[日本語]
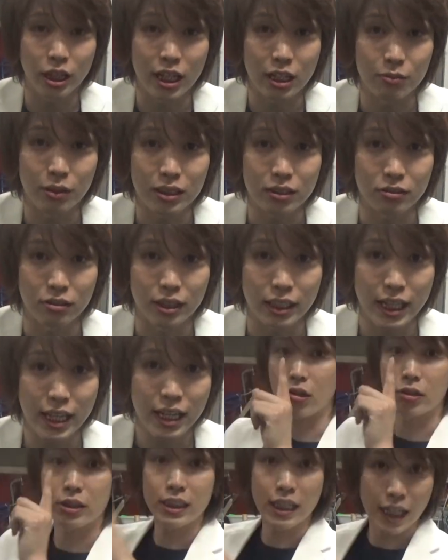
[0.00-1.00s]
画やりますのでね
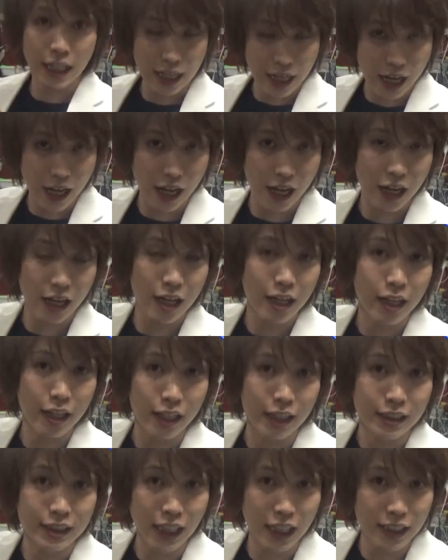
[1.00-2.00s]
こちらから、
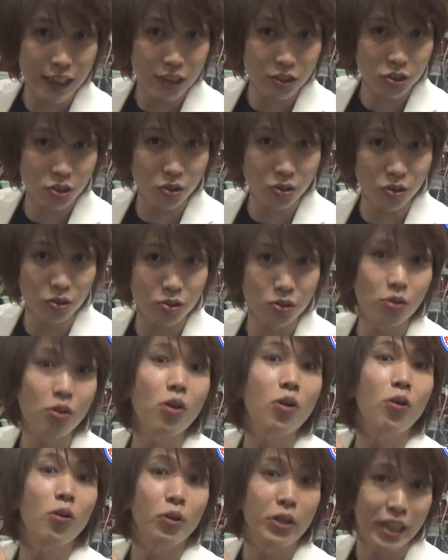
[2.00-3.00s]
えー、チャンネル登録
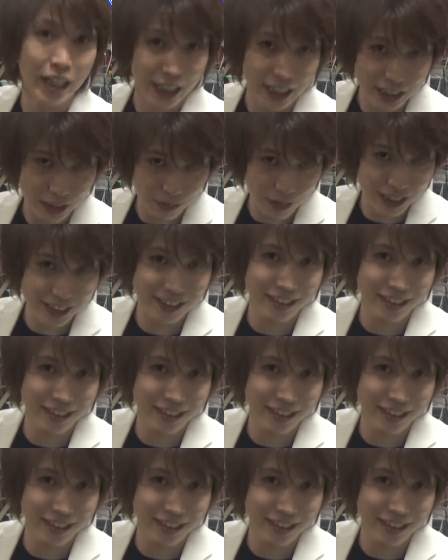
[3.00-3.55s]
をお願いしま